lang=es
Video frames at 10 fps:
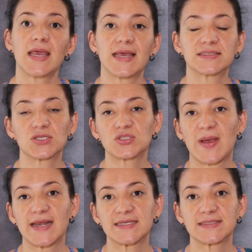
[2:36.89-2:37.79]
Estos
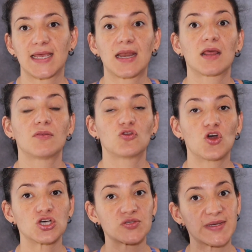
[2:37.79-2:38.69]
van a ser
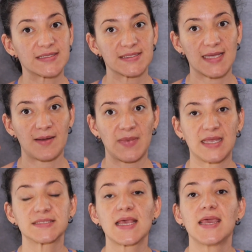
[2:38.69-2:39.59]
dos veces al
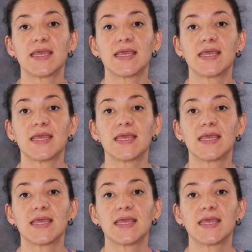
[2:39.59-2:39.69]
mes